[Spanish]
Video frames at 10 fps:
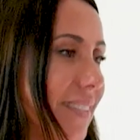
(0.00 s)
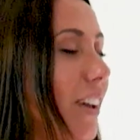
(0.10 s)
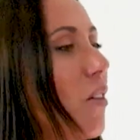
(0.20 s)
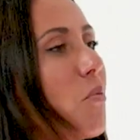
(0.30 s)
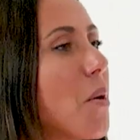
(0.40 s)

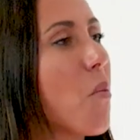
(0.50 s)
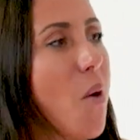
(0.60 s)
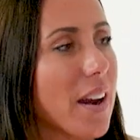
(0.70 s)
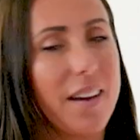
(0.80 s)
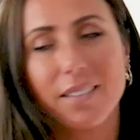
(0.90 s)
Digo muy
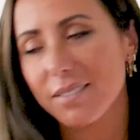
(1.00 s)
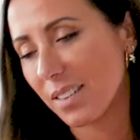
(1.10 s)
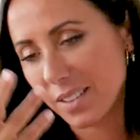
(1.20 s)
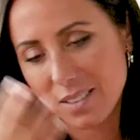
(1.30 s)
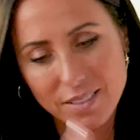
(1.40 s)
buena,
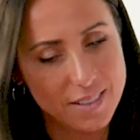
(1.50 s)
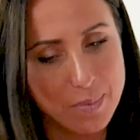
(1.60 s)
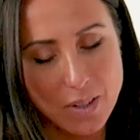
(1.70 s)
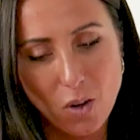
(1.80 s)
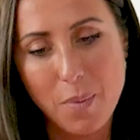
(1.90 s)
eh,
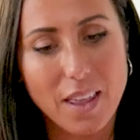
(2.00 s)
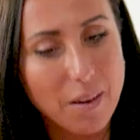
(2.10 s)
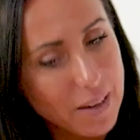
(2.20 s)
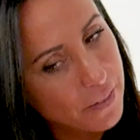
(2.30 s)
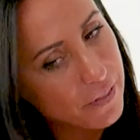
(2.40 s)
siempre tengo una manía
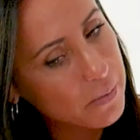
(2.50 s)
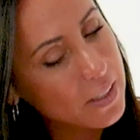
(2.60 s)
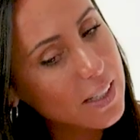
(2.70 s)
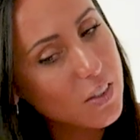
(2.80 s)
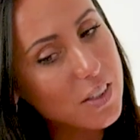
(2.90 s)
de hablar en
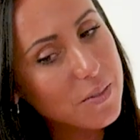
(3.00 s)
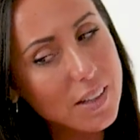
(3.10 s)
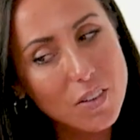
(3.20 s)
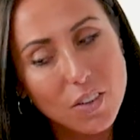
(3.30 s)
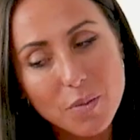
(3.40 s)
femenino y es
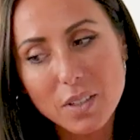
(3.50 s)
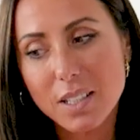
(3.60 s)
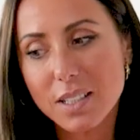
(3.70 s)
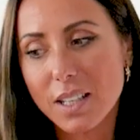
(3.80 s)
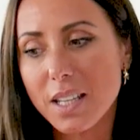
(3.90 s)
verdad, no creo
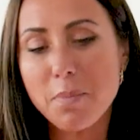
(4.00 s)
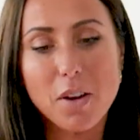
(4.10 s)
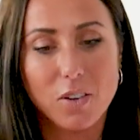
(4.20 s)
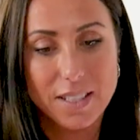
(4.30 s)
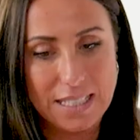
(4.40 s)
que estás ahí,
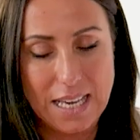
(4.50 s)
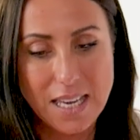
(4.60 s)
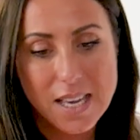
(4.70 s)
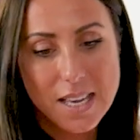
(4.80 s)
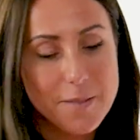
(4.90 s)
pero es, es
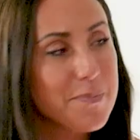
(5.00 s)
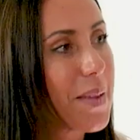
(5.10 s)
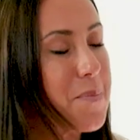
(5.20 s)
ahí. Me ayuda.